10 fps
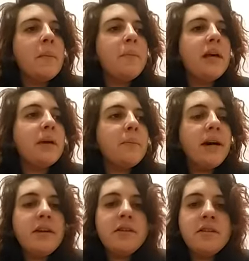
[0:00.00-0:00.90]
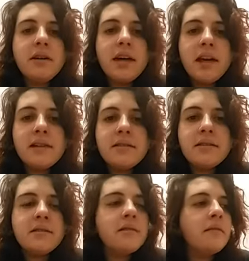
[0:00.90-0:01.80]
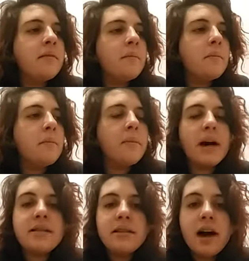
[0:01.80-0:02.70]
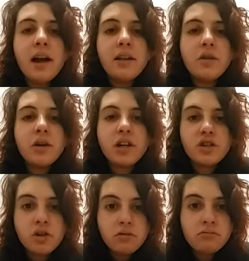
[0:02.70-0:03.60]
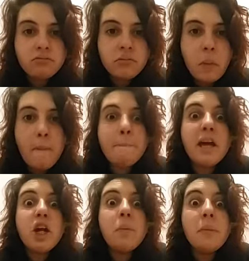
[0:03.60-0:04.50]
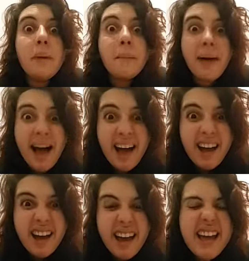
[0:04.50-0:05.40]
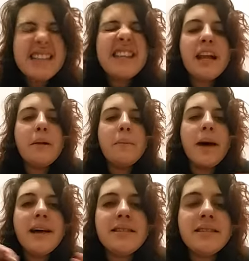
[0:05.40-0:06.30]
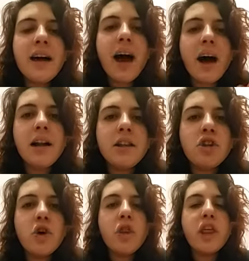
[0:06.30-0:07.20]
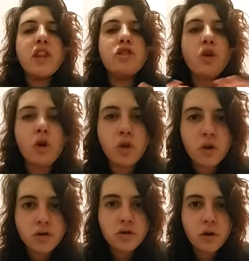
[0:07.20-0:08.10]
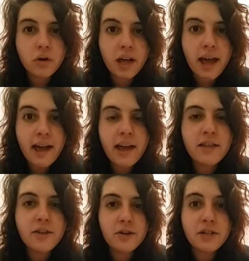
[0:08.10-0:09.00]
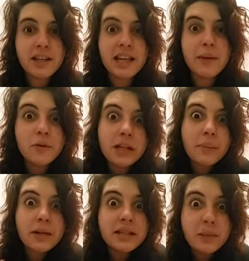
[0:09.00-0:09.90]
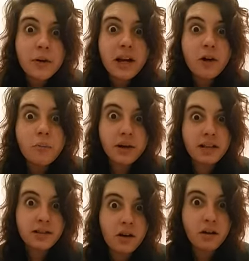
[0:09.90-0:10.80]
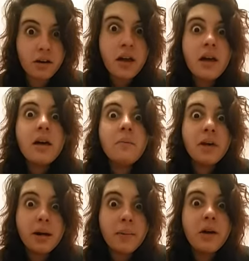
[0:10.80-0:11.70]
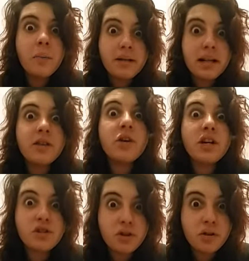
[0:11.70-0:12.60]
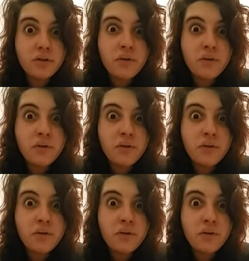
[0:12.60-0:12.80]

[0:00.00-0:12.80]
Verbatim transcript: mi hermano es más alto que yo, pero mi papá es el más alto de todos, ¿ok? Entonces tenemos al principio la comparación. Mi hermano es más alto que yo.